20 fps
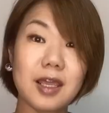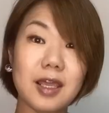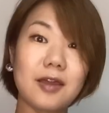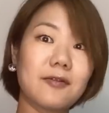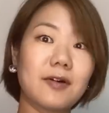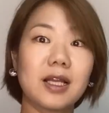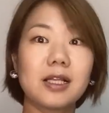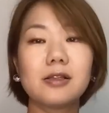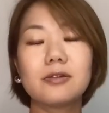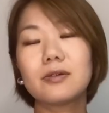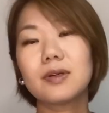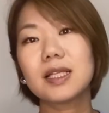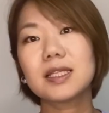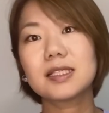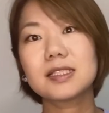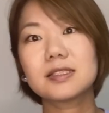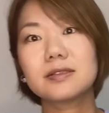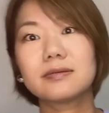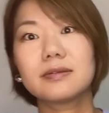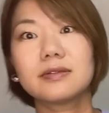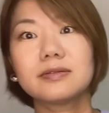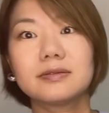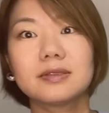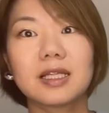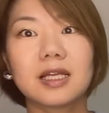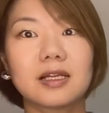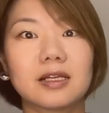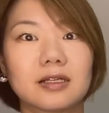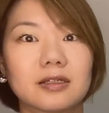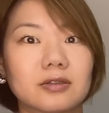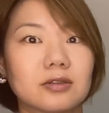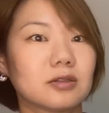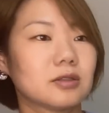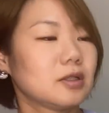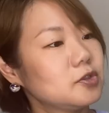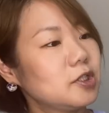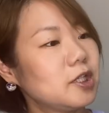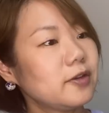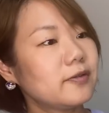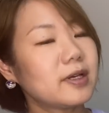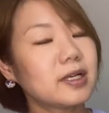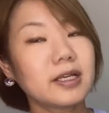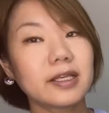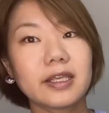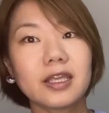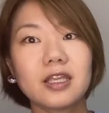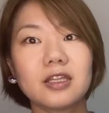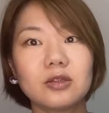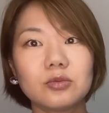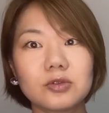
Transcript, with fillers: で割と私は普段麦わら系